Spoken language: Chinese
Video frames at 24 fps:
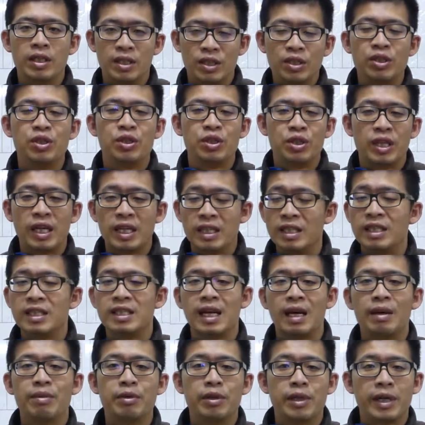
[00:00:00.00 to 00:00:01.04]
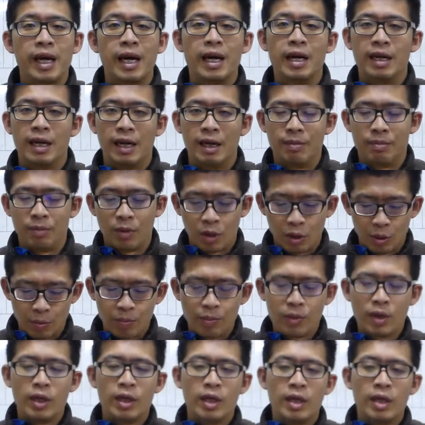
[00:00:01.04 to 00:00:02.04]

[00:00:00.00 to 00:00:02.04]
事实上是 Cyber Gun 哦，